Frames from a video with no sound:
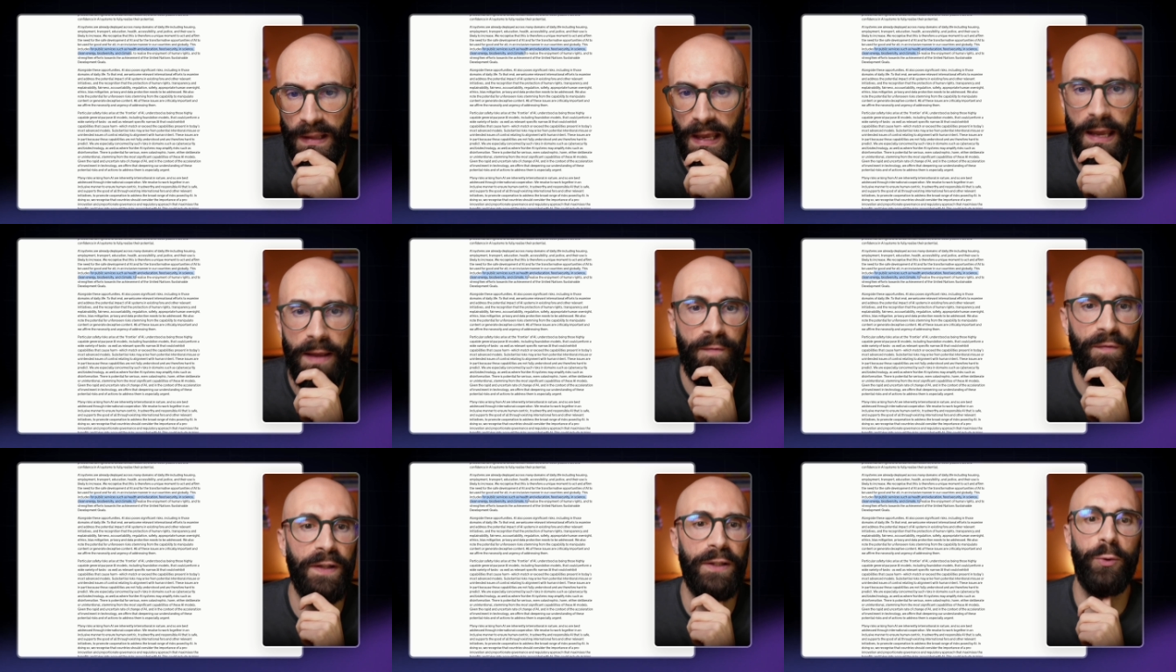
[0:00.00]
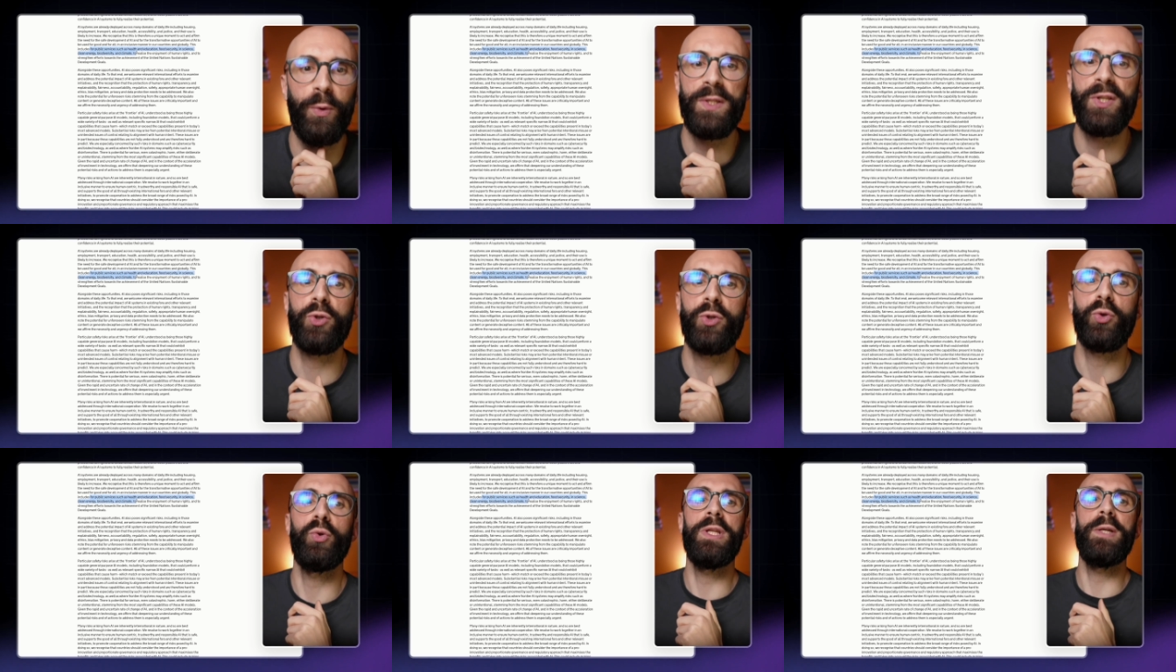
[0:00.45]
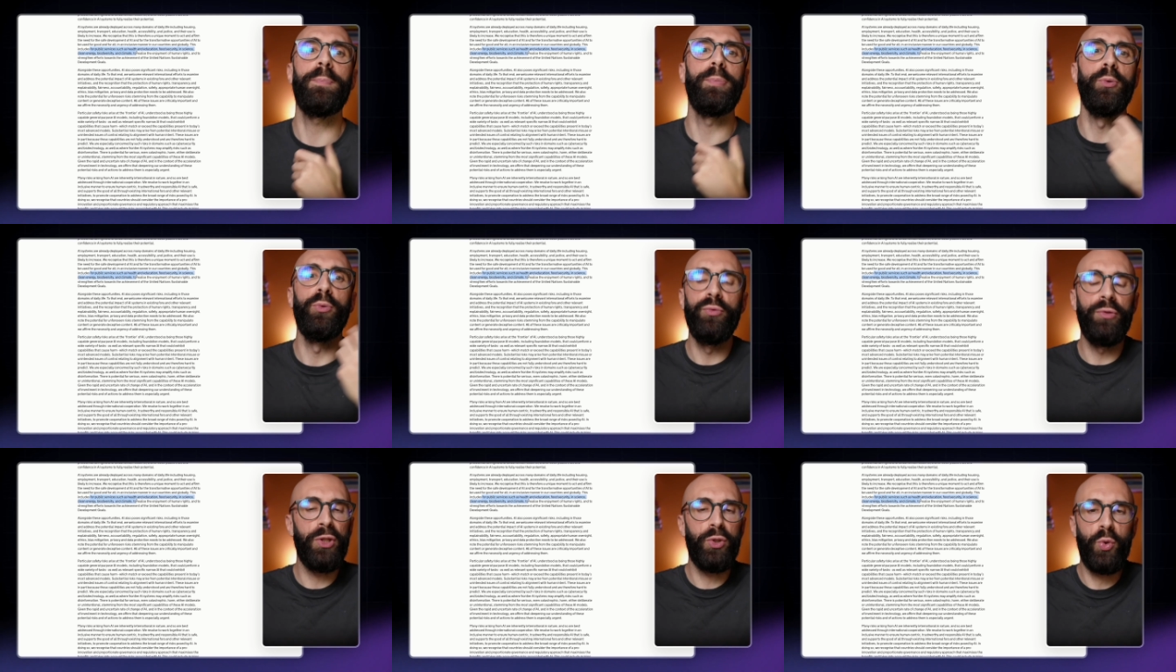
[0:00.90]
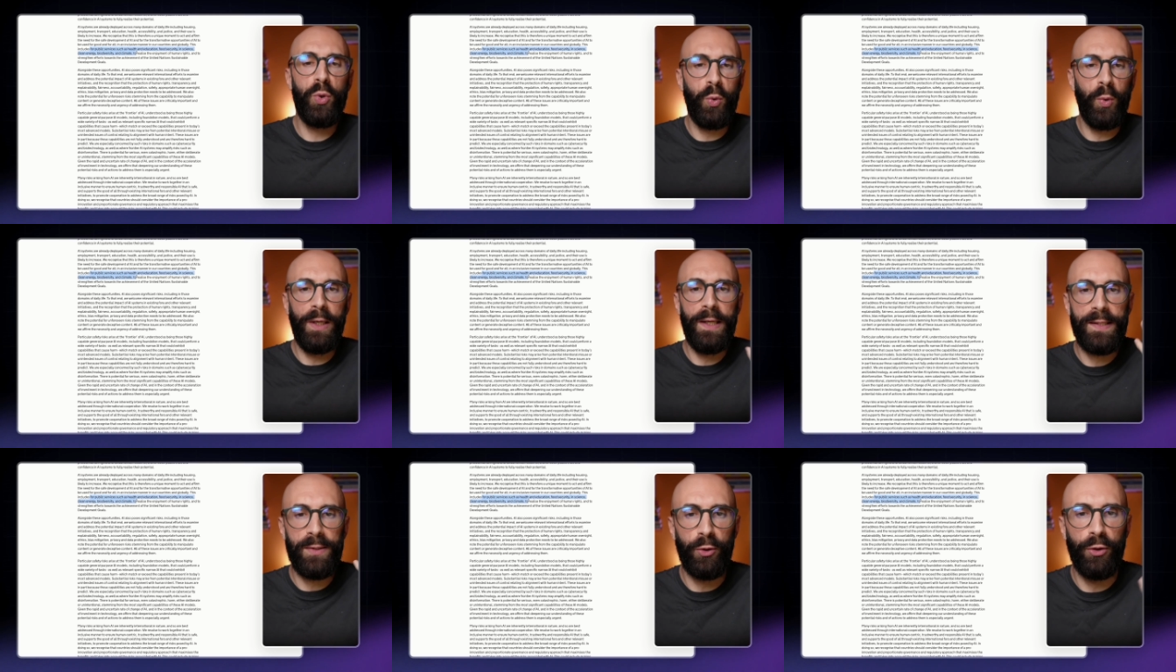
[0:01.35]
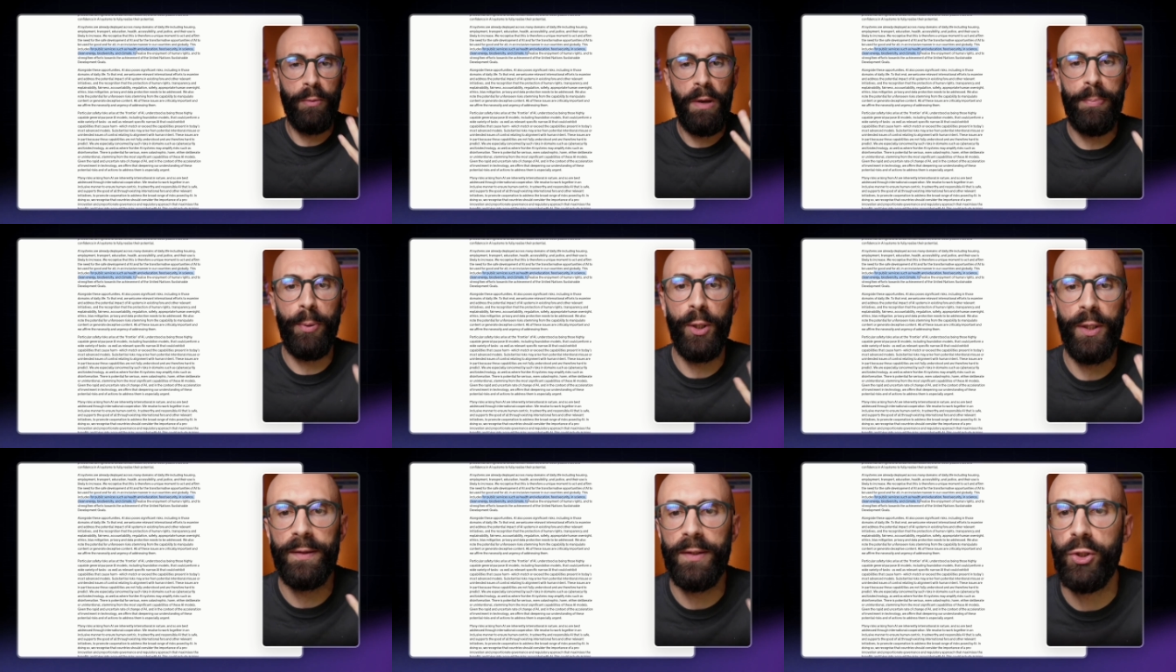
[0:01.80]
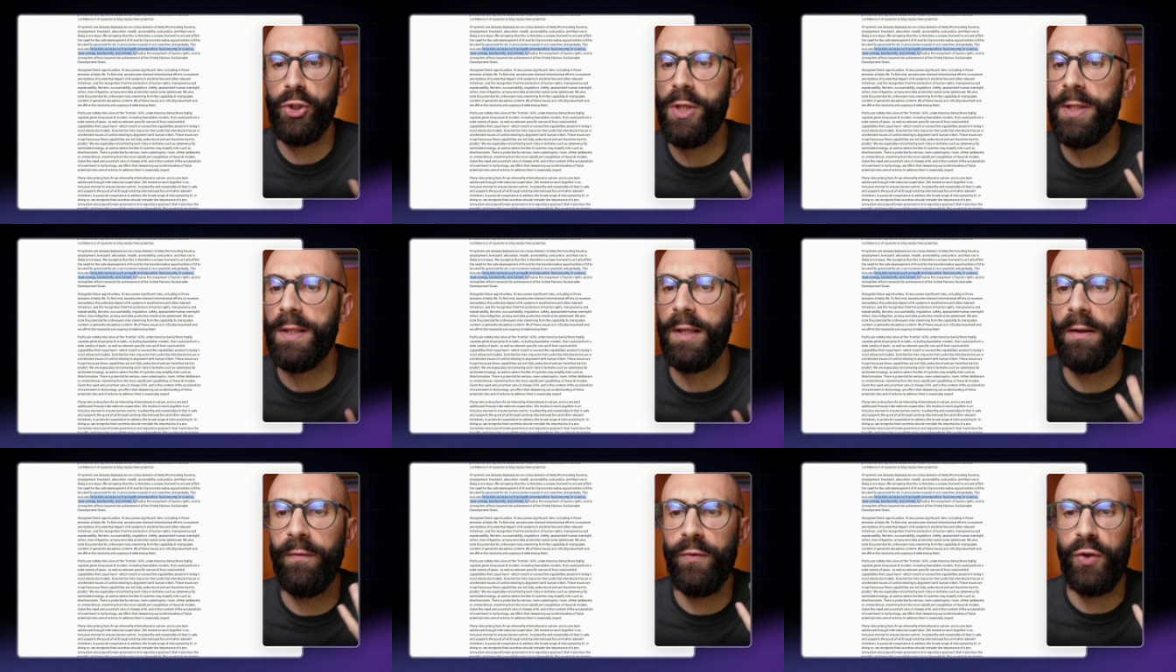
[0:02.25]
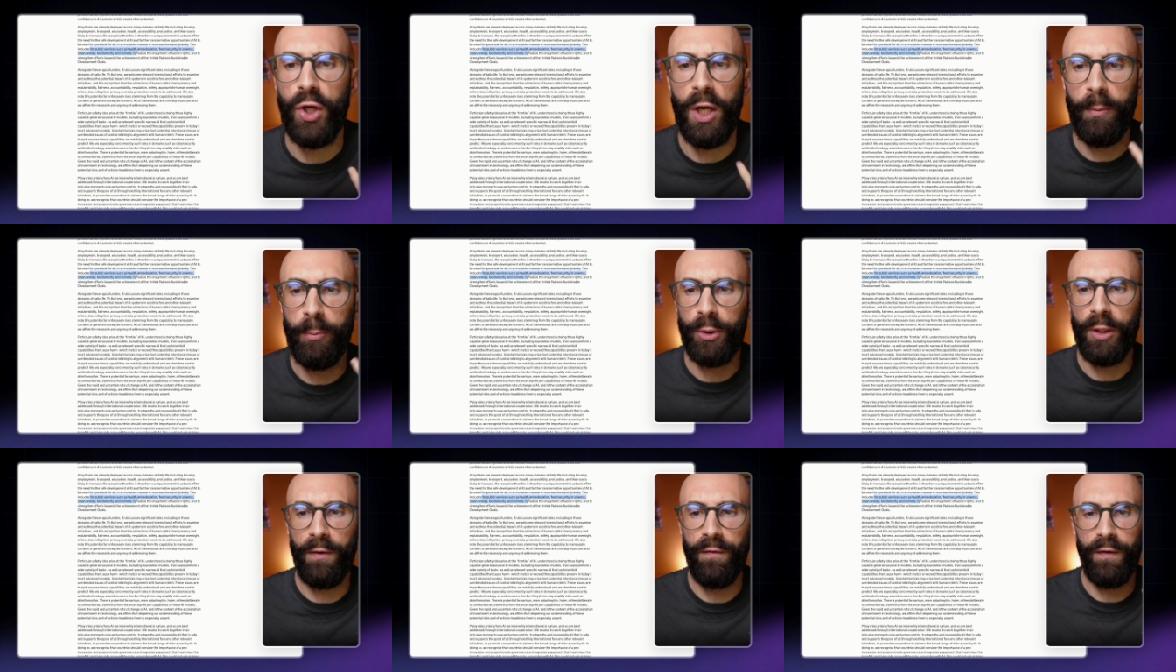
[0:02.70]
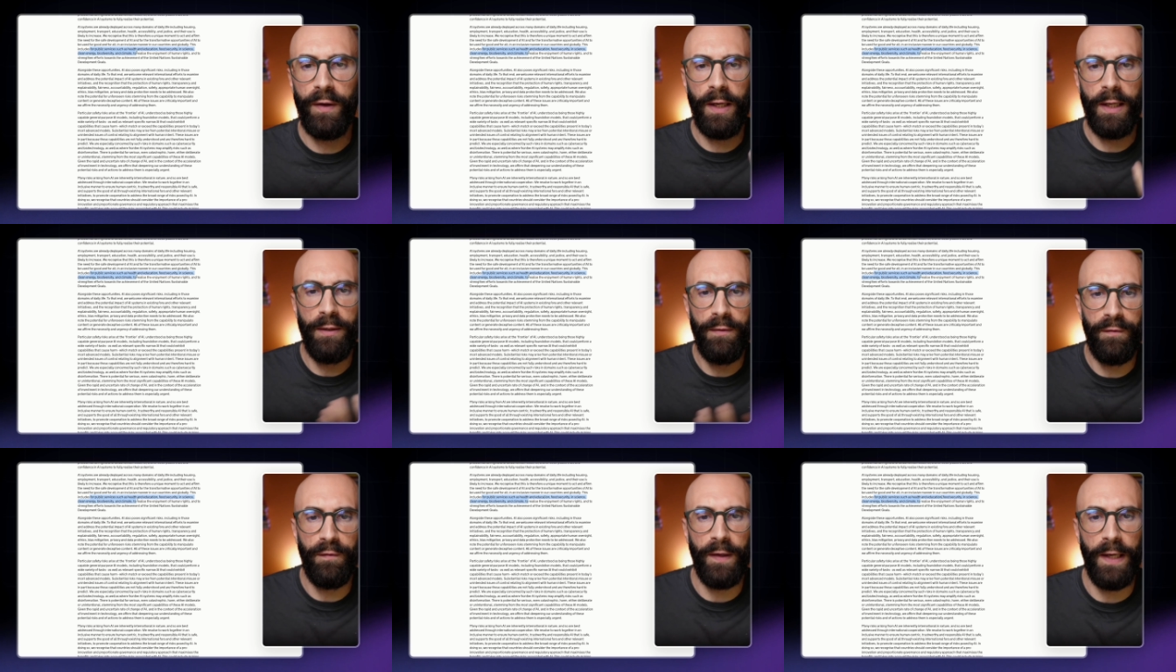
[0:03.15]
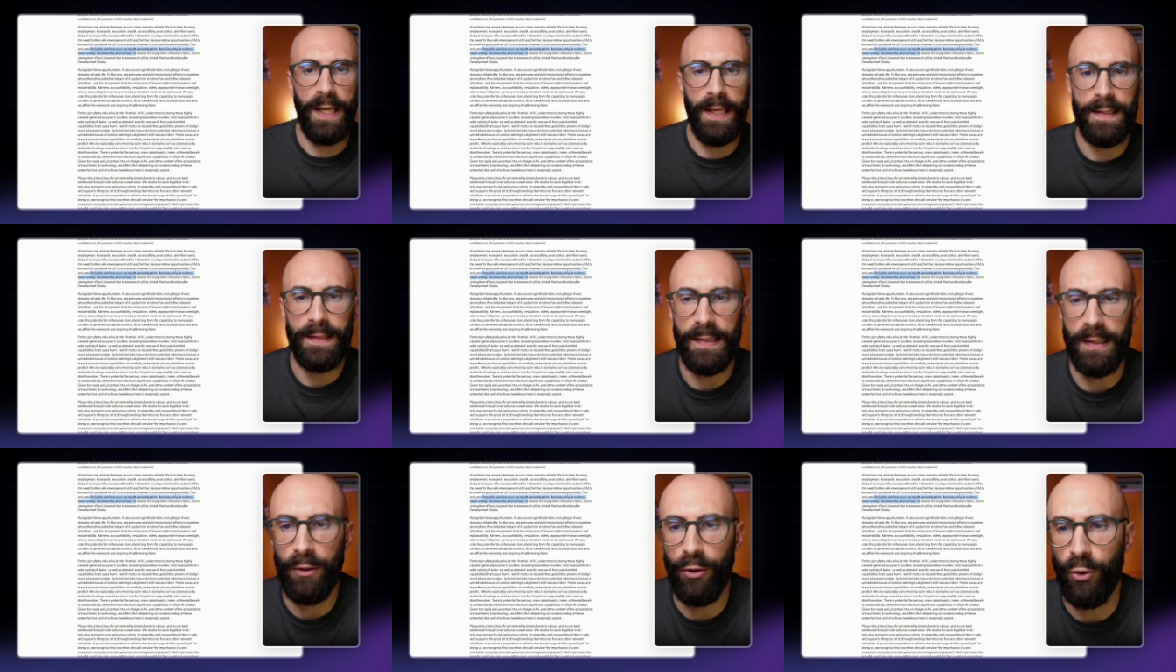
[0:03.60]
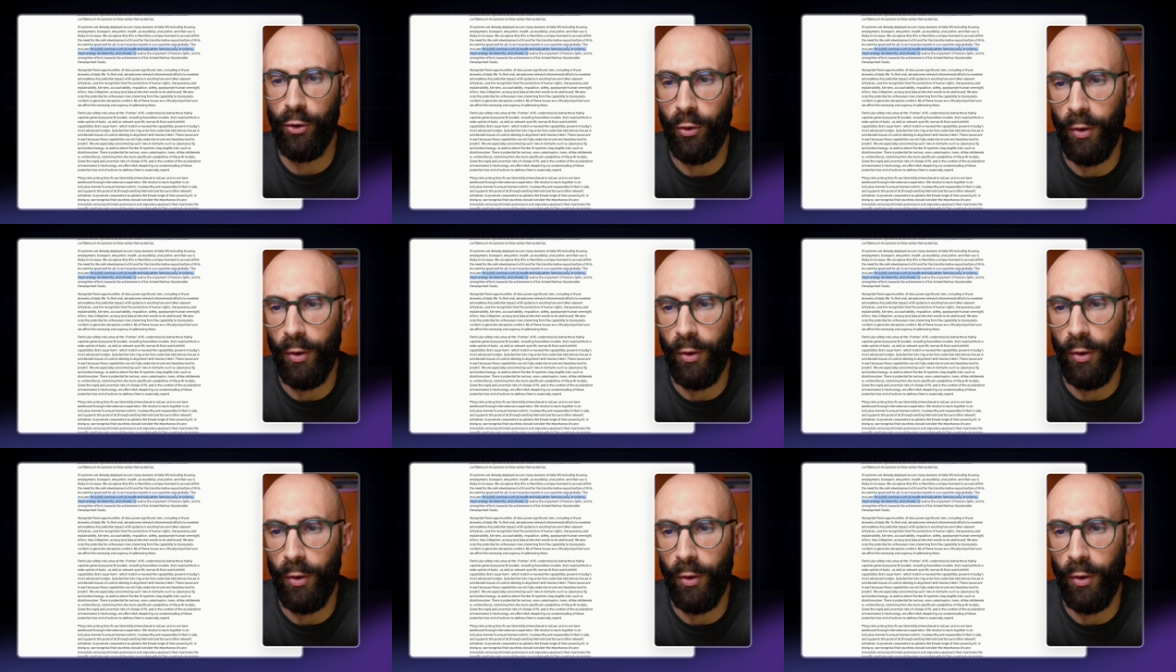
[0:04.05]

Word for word: Eh, infatti questi sono i punti sui quali secondo me poi l'intelligenza artificiale potrà fare la differenza, no?